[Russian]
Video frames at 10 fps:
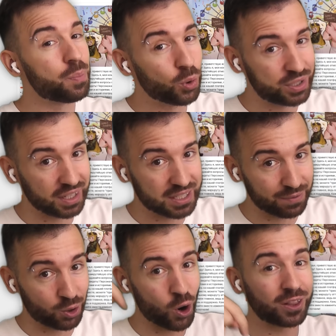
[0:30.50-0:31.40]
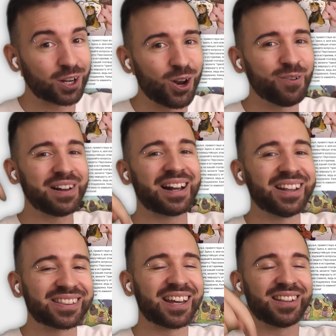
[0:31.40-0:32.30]
бустик, где выходит клевый
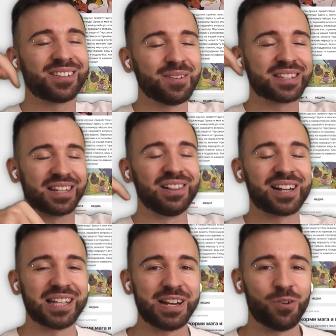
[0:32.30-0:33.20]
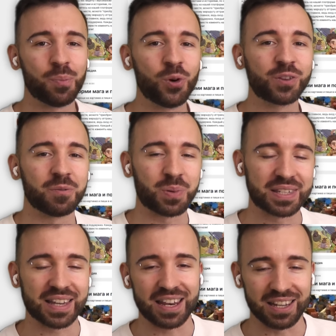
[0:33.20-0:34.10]
контент. Ссылка на него будет в
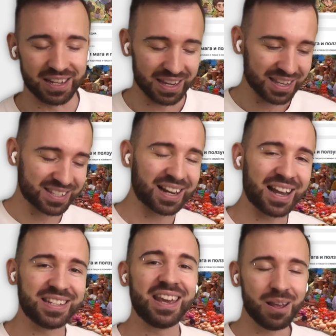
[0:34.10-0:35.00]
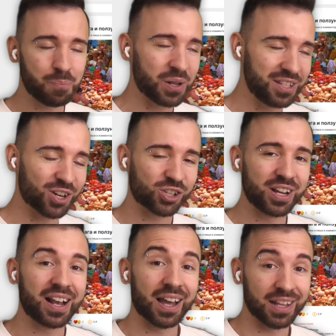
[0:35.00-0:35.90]
описании. Заходи и
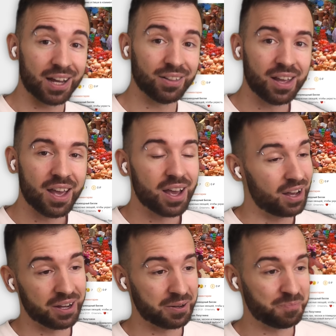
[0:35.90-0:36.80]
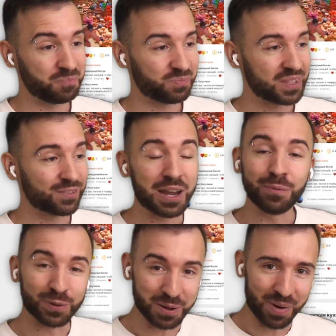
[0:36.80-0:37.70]
поддержи канал э,
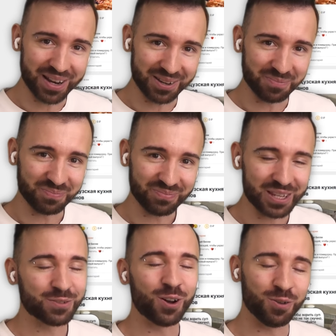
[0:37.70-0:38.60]
своим вниманием и своей